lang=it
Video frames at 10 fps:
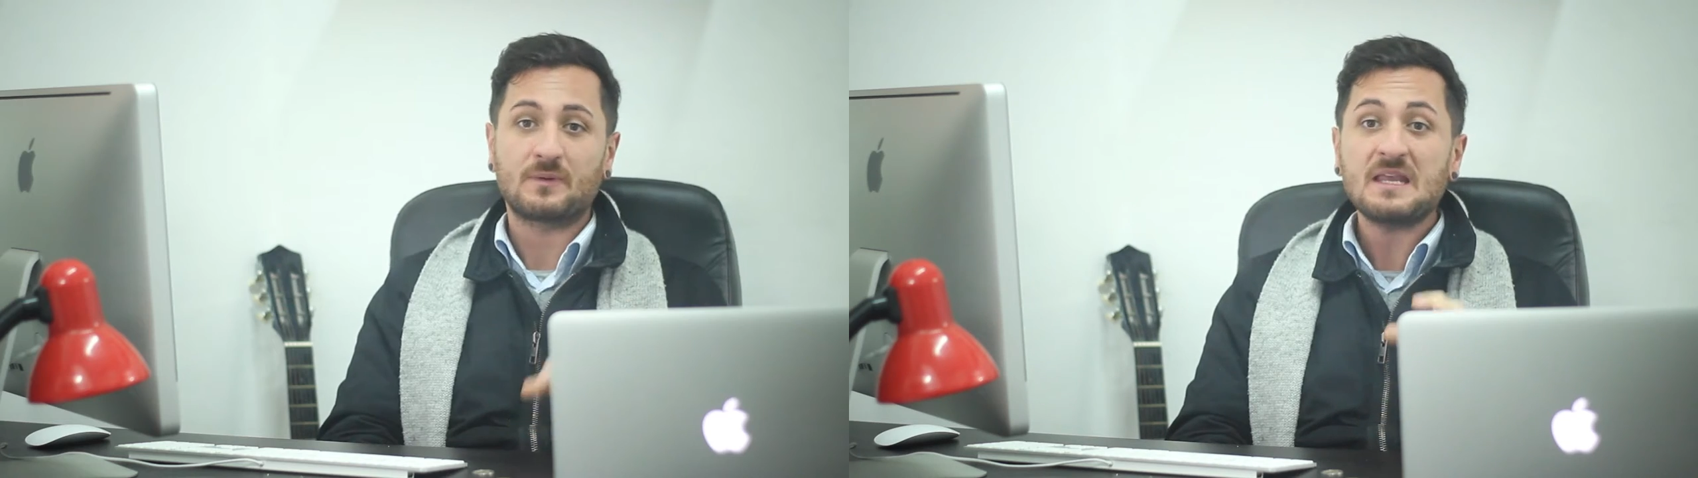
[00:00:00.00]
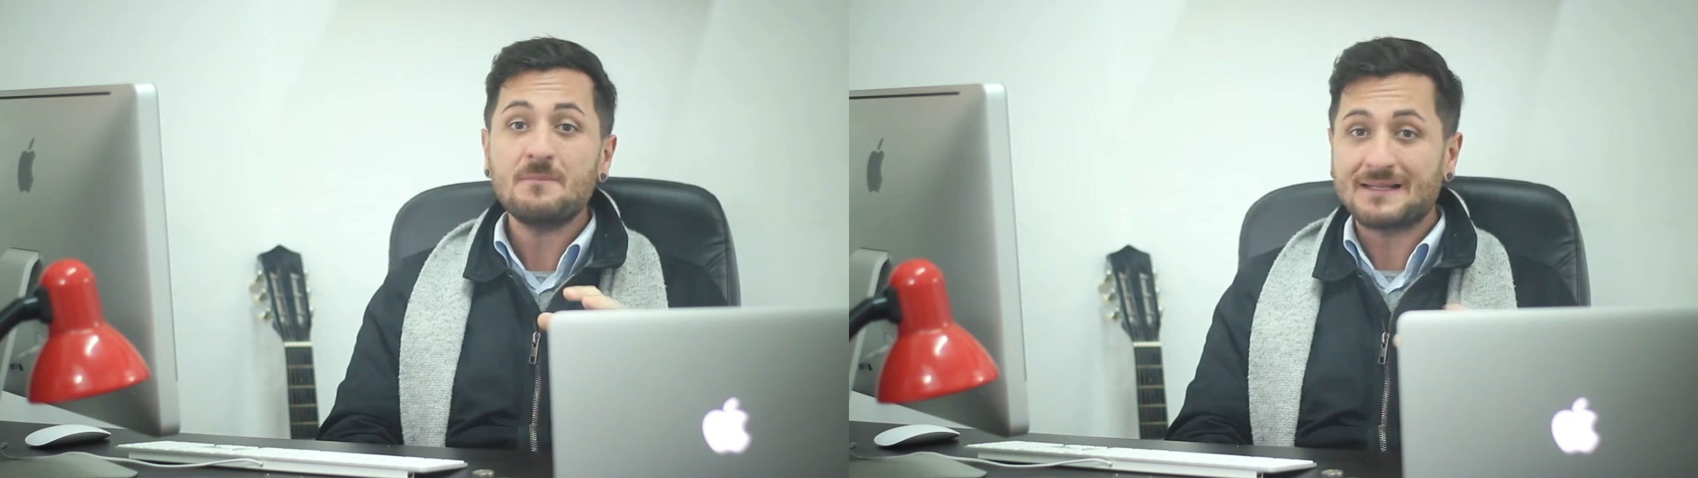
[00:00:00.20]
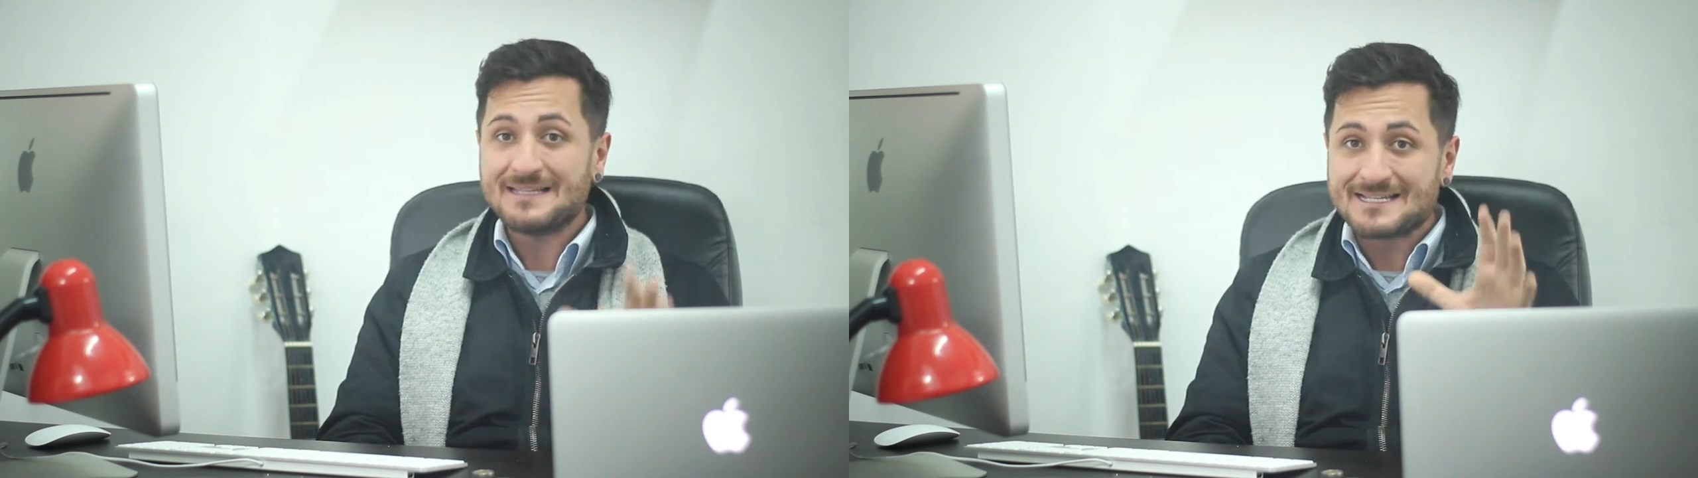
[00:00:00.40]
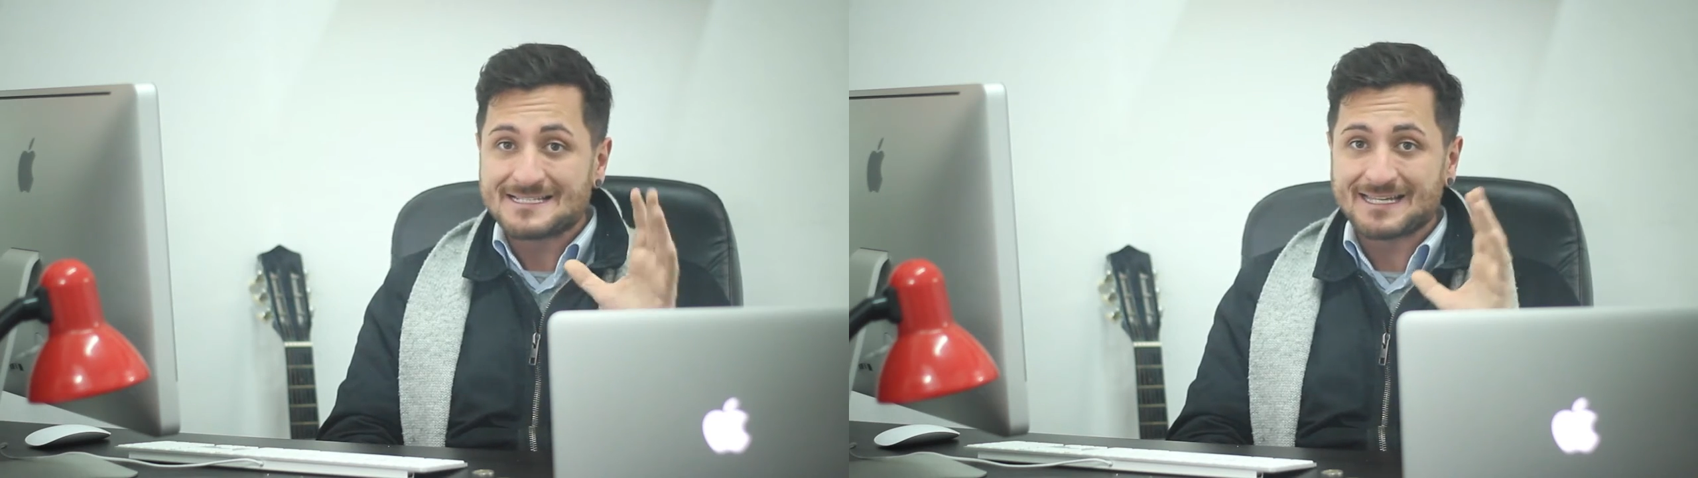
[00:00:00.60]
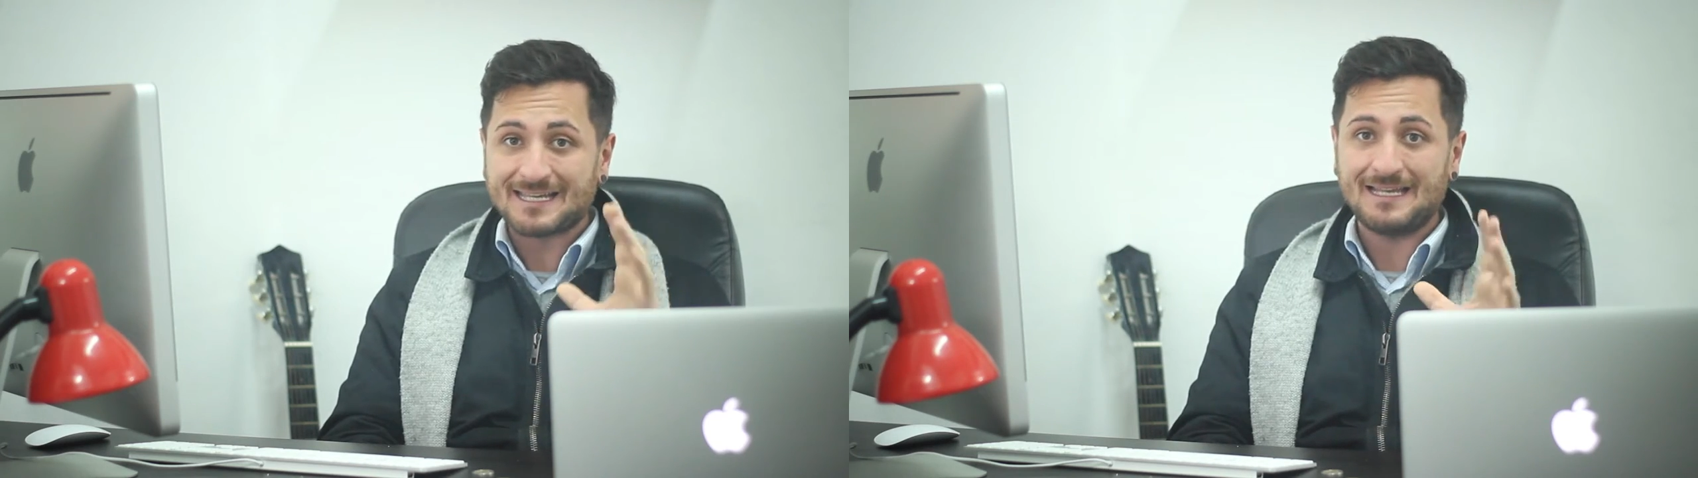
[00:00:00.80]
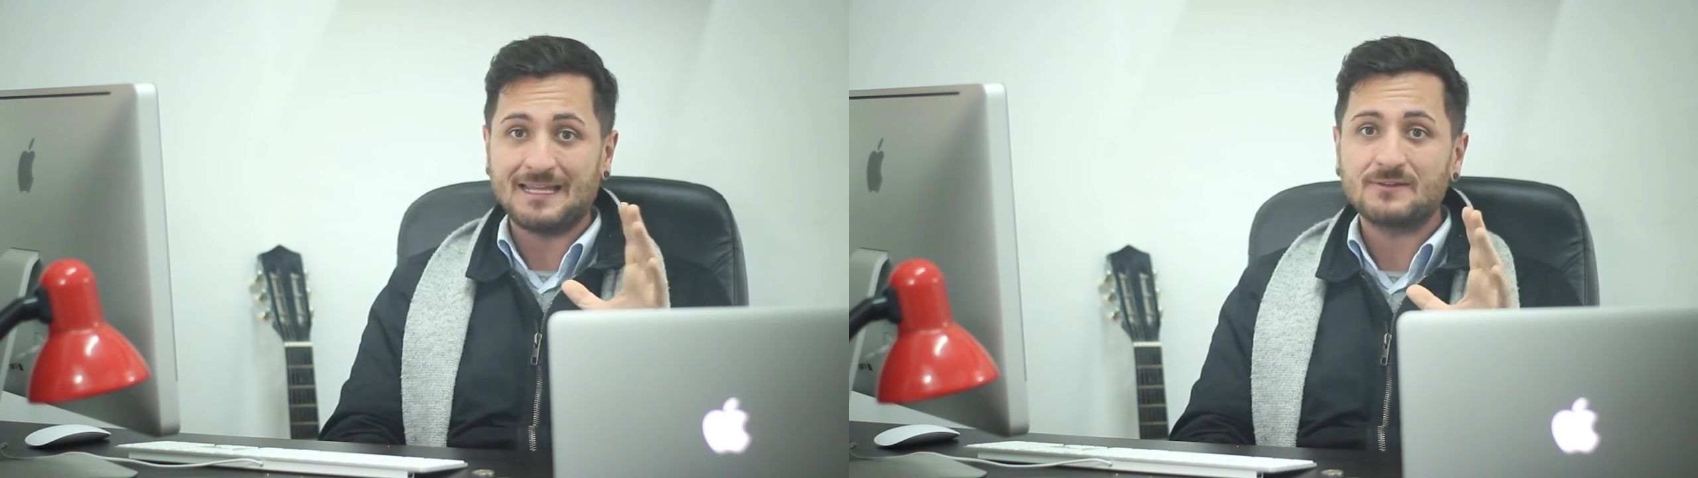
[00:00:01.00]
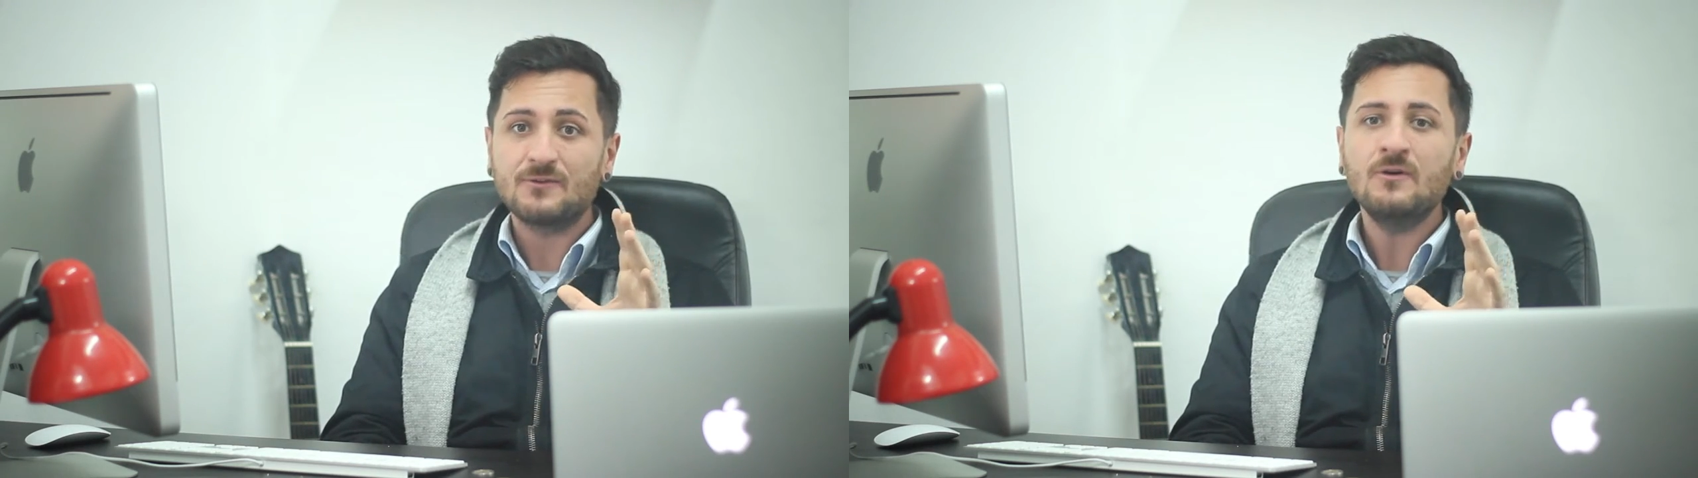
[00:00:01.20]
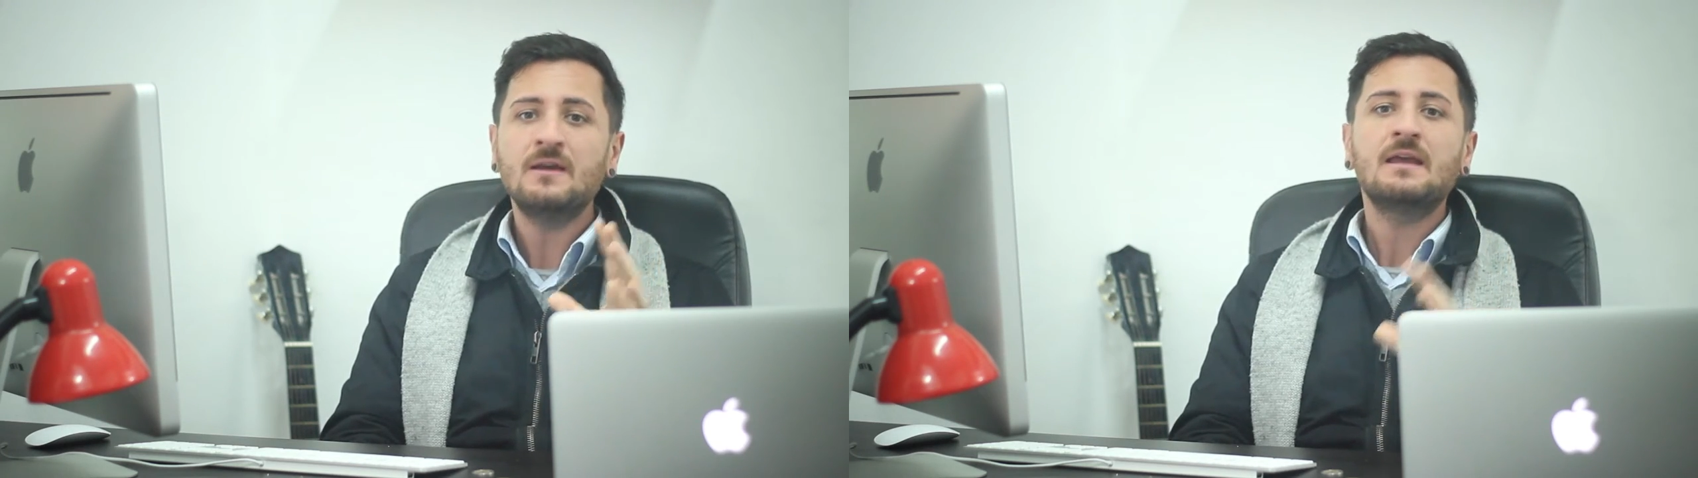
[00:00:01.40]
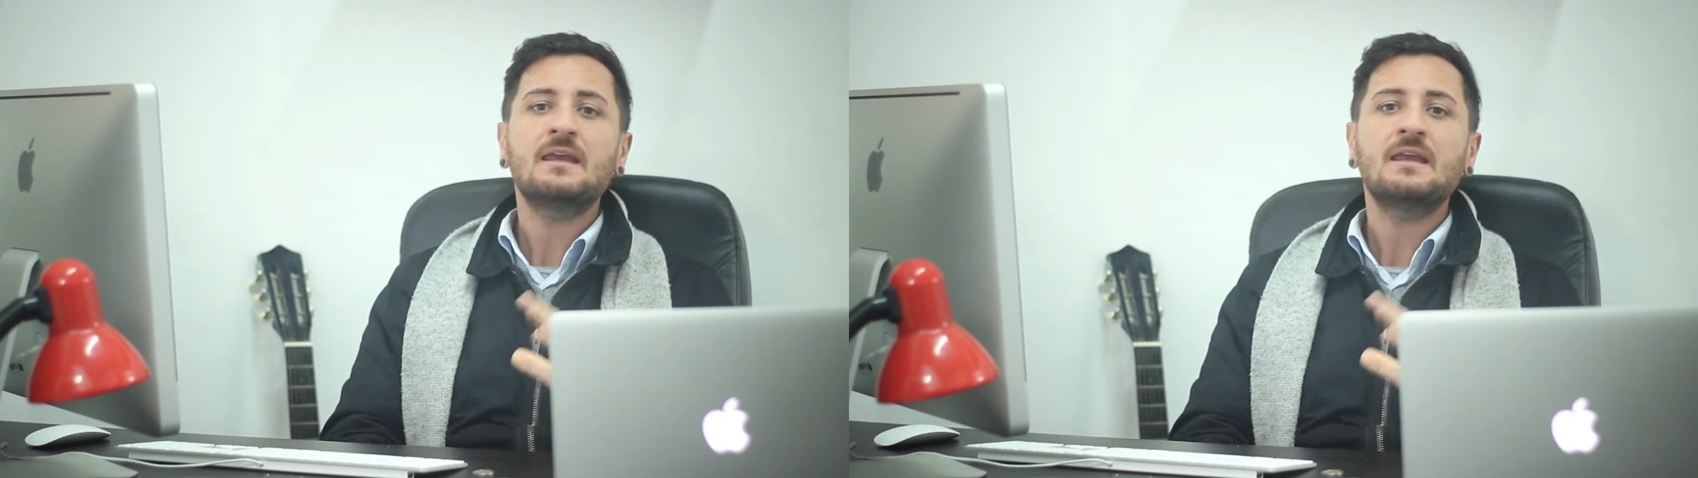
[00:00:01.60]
prima di essere eletto